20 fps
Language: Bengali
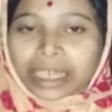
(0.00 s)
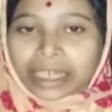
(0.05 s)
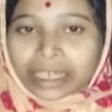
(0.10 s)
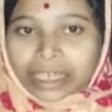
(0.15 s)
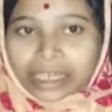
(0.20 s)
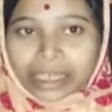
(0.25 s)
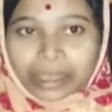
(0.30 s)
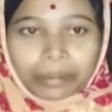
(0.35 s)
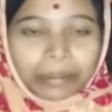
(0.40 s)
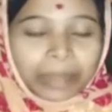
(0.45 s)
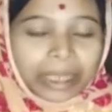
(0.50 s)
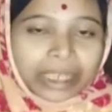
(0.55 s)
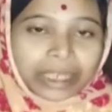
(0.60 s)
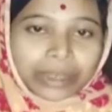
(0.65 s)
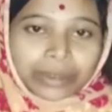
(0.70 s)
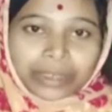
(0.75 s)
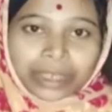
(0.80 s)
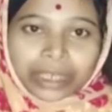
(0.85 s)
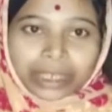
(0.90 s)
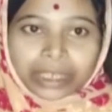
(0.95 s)
কেটেছে
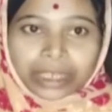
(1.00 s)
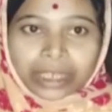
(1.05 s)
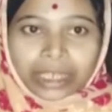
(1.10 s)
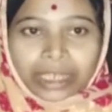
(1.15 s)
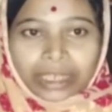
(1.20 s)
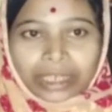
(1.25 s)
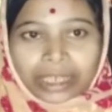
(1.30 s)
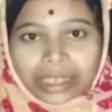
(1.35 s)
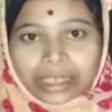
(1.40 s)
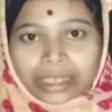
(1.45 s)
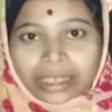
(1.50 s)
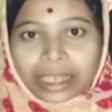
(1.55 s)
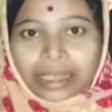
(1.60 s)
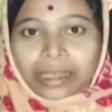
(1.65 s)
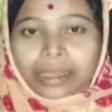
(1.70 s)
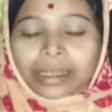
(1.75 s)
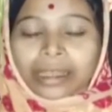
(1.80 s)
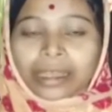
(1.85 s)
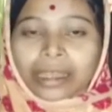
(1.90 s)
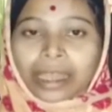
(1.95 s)
বাচ্চা উচ্চা সিলেতেছে
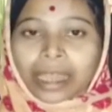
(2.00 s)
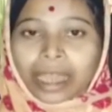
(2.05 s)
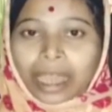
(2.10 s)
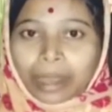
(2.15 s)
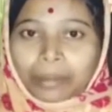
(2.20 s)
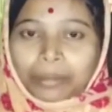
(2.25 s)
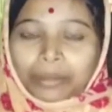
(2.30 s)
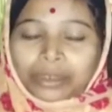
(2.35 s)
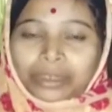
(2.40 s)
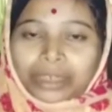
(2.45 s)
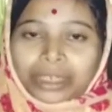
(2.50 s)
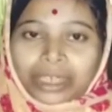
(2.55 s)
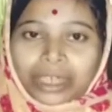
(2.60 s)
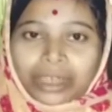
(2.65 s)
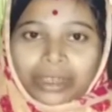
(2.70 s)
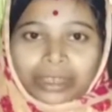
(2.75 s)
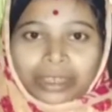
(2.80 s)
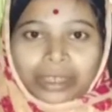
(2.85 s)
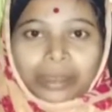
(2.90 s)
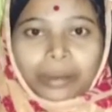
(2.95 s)
এমন কি
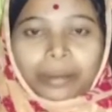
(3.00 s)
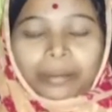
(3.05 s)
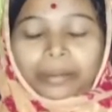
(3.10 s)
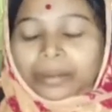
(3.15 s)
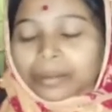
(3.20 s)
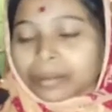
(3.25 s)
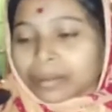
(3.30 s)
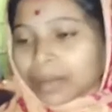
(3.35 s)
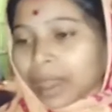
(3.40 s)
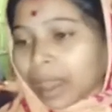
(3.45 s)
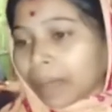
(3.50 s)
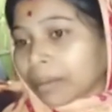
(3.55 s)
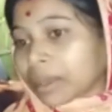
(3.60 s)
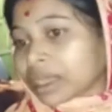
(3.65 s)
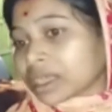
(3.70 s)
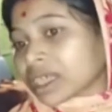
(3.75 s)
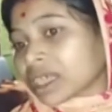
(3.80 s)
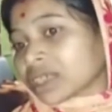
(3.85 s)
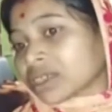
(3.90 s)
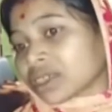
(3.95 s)
দেখো
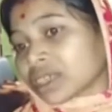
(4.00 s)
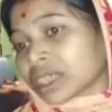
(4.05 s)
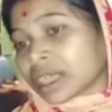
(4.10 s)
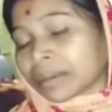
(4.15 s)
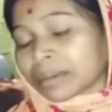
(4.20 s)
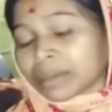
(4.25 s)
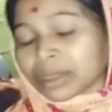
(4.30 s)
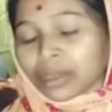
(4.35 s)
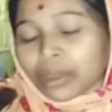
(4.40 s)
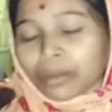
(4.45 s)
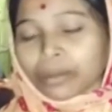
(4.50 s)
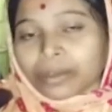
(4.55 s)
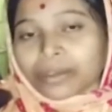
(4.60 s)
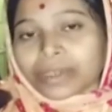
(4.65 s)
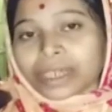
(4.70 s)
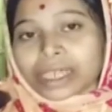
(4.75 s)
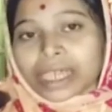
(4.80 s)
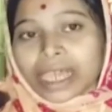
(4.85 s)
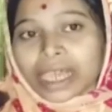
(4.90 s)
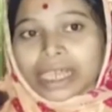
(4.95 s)
আমার শাশুড়ি কেমন কবর
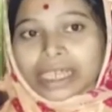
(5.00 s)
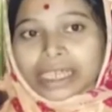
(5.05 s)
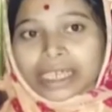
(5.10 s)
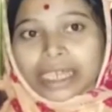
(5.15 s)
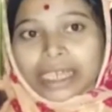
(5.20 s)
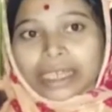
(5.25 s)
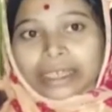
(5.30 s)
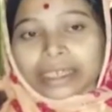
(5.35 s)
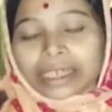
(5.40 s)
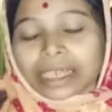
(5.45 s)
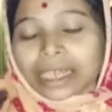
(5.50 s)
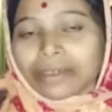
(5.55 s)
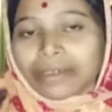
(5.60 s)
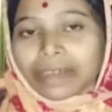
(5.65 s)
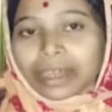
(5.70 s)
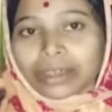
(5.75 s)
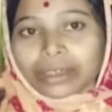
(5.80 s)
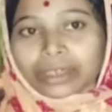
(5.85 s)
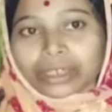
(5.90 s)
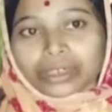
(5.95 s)
পাইছে সেটা চিল্লা
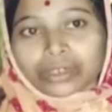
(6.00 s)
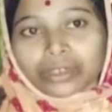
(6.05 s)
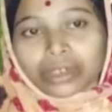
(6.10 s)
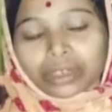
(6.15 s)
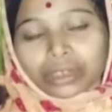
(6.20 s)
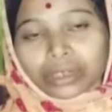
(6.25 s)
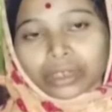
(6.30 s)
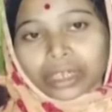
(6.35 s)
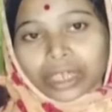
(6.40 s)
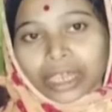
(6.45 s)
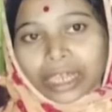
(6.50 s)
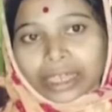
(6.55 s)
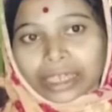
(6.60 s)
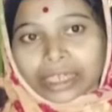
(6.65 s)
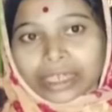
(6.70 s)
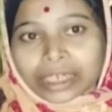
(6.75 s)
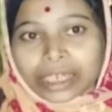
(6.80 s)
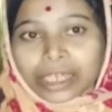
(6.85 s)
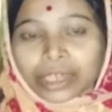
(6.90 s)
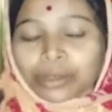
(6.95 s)
পাল্লা কত জল টল
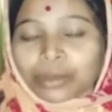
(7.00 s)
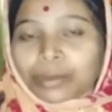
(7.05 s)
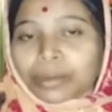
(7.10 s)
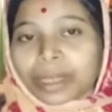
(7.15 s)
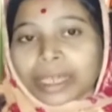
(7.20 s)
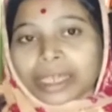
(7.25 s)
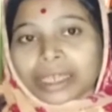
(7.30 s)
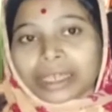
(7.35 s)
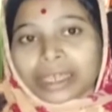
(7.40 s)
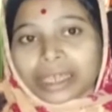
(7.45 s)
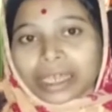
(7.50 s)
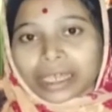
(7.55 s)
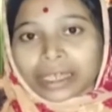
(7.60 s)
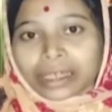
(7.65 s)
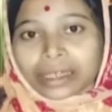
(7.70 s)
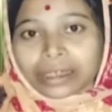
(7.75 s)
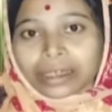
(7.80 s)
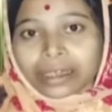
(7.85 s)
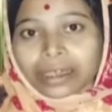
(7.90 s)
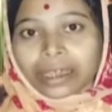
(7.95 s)
ডালতেছে কেউ বাড়িতে
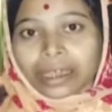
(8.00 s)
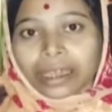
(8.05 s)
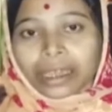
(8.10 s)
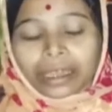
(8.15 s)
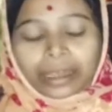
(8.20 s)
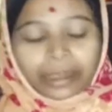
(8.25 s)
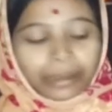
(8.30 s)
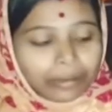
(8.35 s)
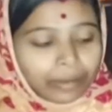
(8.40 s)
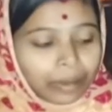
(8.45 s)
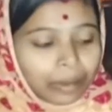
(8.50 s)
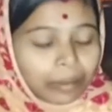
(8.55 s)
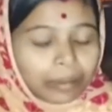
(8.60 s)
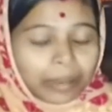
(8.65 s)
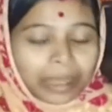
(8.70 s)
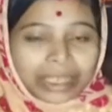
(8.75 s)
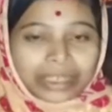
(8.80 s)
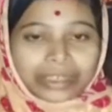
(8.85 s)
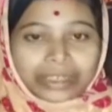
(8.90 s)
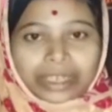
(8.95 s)
নাই
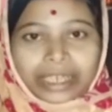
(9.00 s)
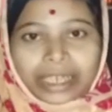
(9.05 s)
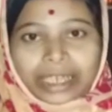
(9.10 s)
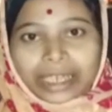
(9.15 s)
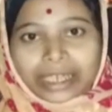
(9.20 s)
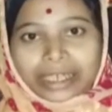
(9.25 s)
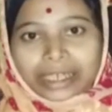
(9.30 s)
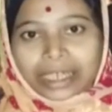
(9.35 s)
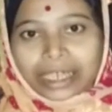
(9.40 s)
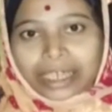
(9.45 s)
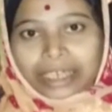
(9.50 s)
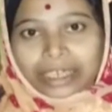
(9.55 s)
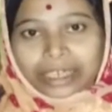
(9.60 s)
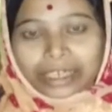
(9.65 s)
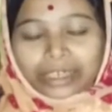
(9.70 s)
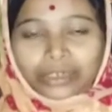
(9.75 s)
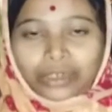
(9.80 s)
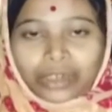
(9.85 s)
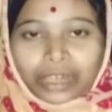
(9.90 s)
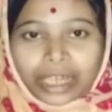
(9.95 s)
বাচ্চার দিকে সিলেতে
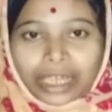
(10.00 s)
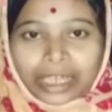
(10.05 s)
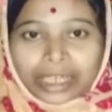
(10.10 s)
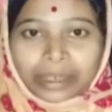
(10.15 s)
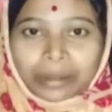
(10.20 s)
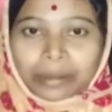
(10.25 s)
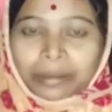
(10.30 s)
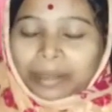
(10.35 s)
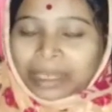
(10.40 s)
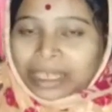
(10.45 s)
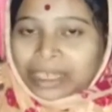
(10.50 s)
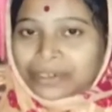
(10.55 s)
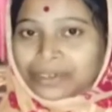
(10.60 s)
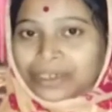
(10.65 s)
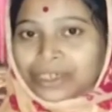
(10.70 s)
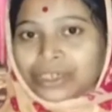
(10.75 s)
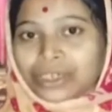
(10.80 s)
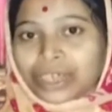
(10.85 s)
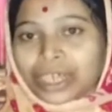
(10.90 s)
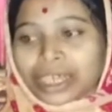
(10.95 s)
যে ডরে গেছে আমার বাচ্চা
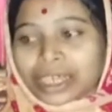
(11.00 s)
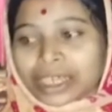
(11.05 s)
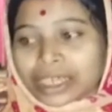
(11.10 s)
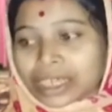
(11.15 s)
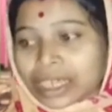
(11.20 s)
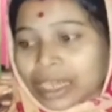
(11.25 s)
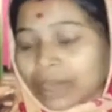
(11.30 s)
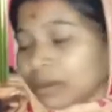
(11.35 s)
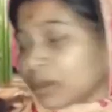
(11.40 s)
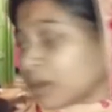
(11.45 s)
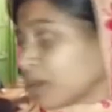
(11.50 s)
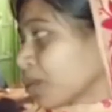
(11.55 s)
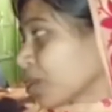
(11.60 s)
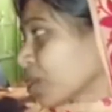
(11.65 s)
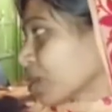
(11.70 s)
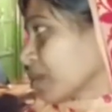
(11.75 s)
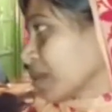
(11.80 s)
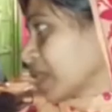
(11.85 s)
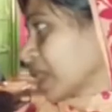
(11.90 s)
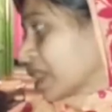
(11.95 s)
ফিট হয়ে গেছে ও
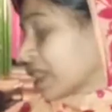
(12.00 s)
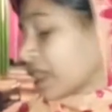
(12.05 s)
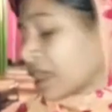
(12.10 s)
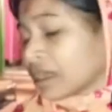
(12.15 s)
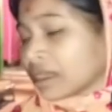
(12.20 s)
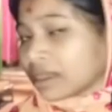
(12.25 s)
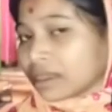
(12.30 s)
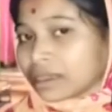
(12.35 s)
বড় মেয়েটা